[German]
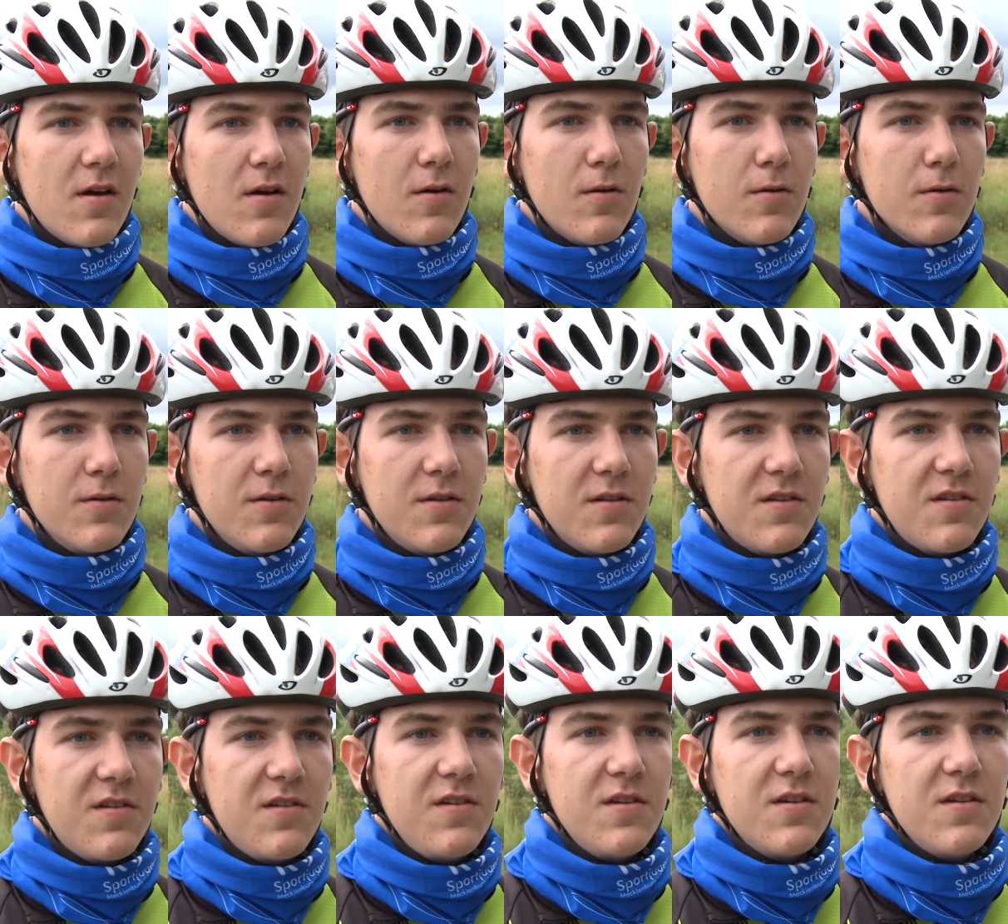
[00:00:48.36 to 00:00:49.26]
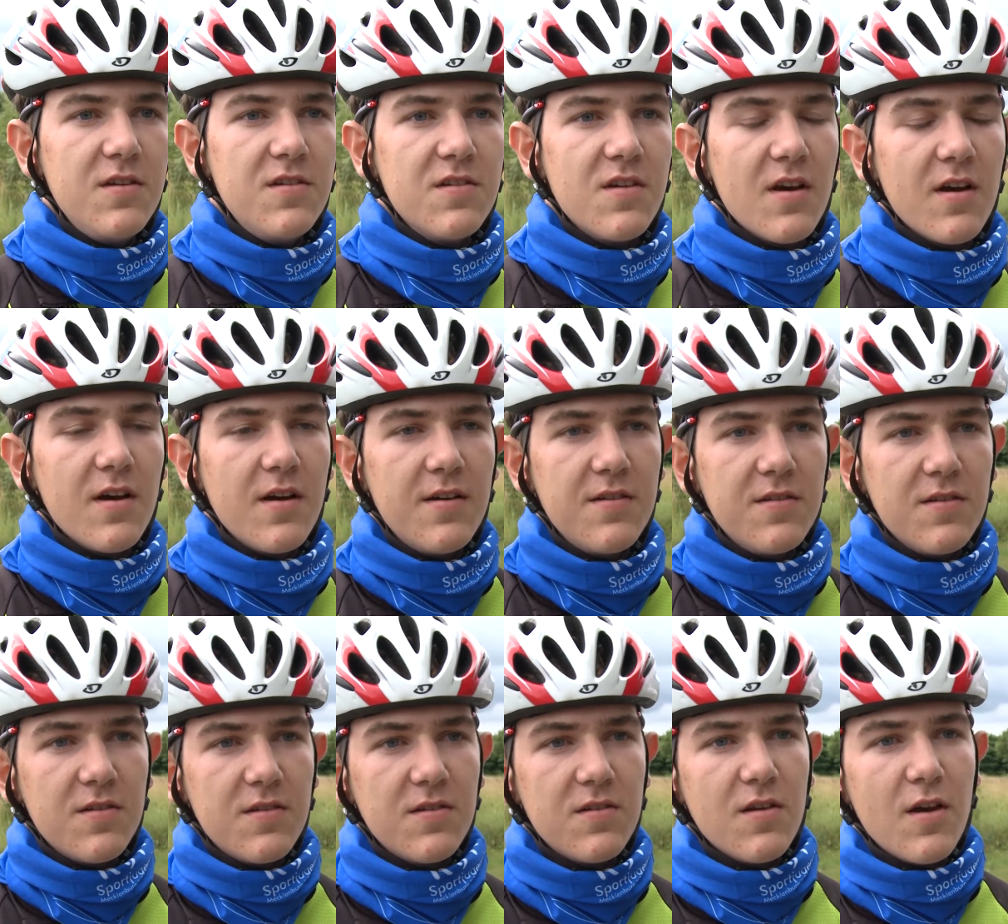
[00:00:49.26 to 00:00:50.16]
Und Ziel dieser Reise
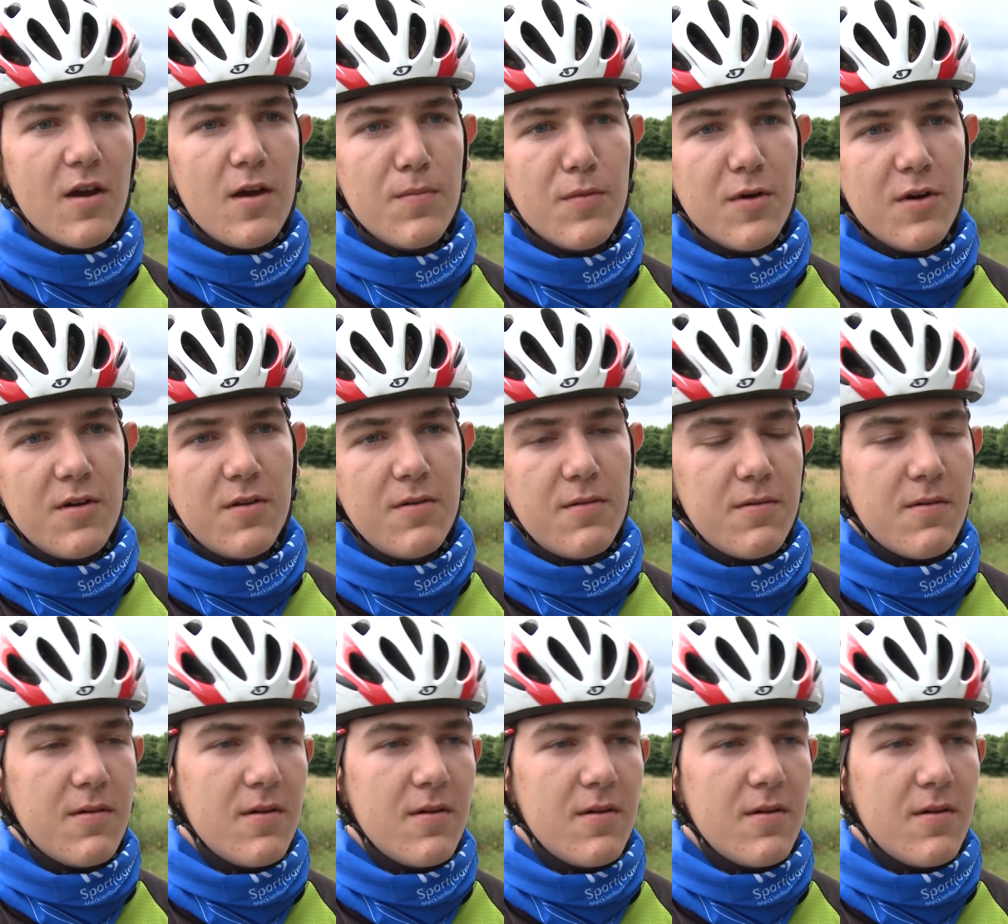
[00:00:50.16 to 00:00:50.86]
ist es einmal,